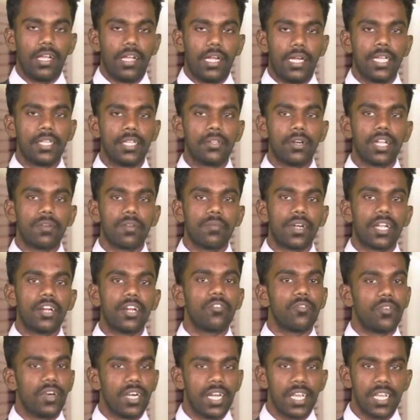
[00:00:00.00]
இனி தொடர்பான
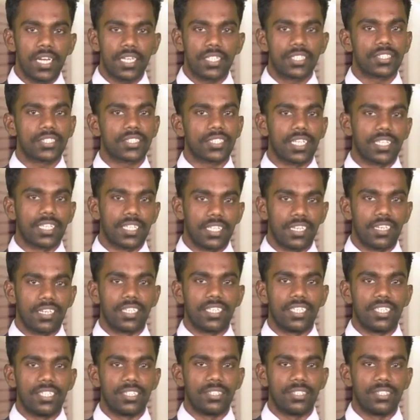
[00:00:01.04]
விளையாட்டு செய்திகள்